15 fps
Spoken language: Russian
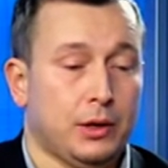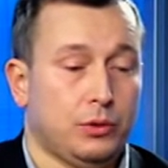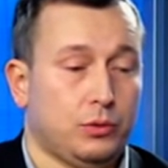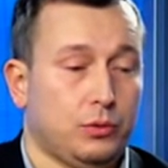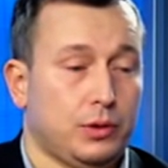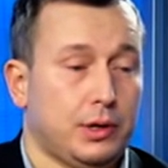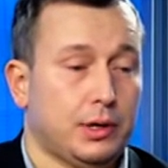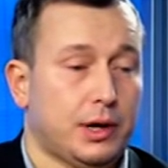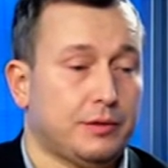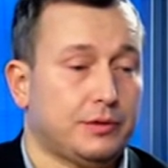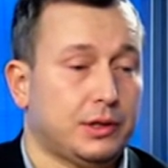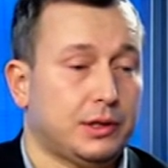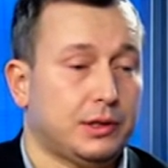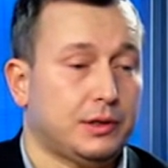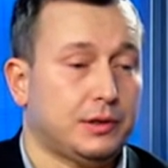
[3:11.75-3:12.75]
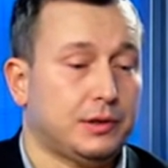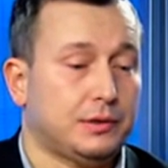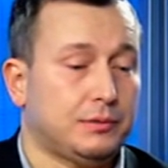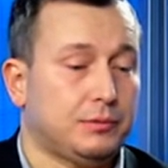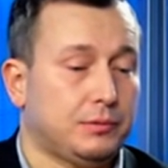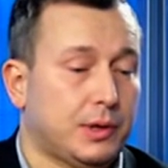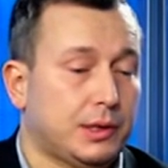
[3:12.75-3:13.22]
Ну и
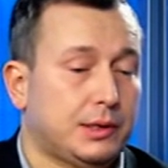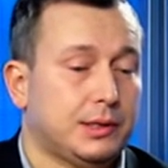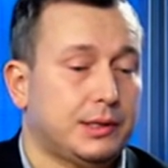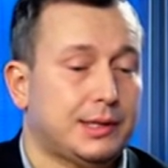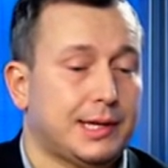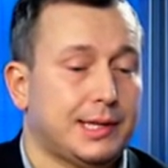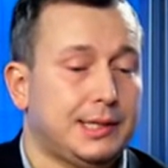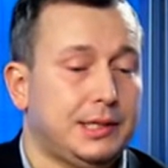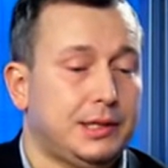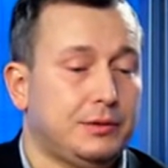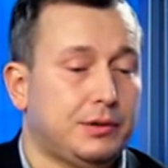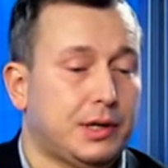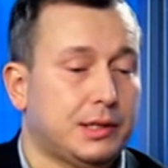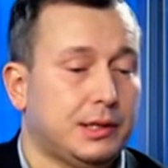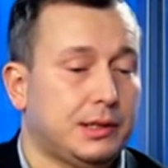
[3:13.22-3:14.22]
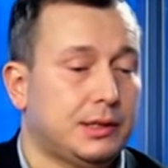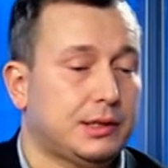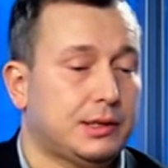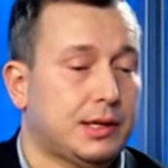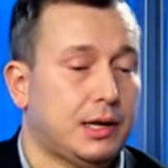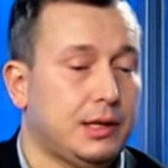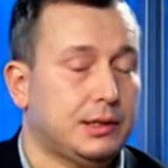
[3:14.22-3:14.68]
авторы этой статьи в газете
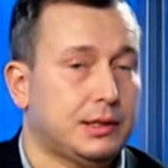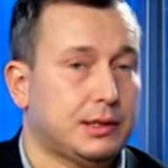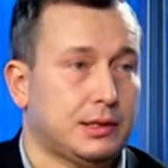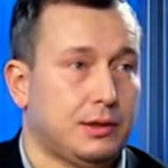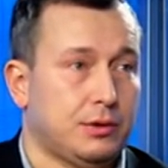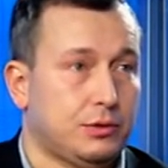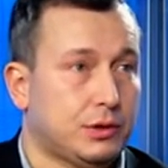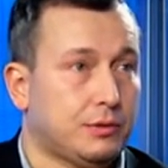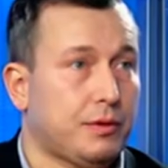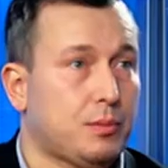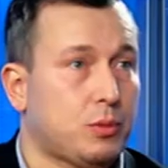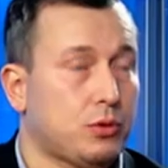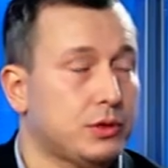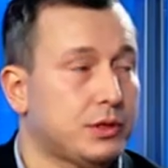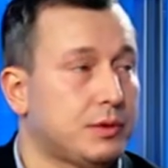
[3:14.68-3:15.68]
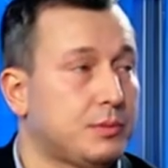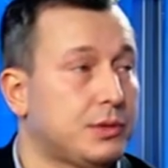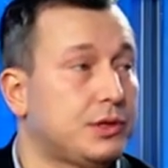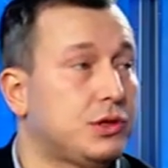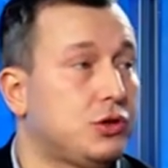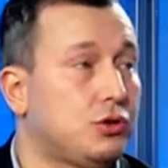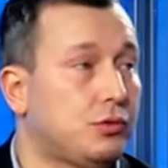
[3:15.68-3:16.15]
«Столица» задаются вопросом, из-за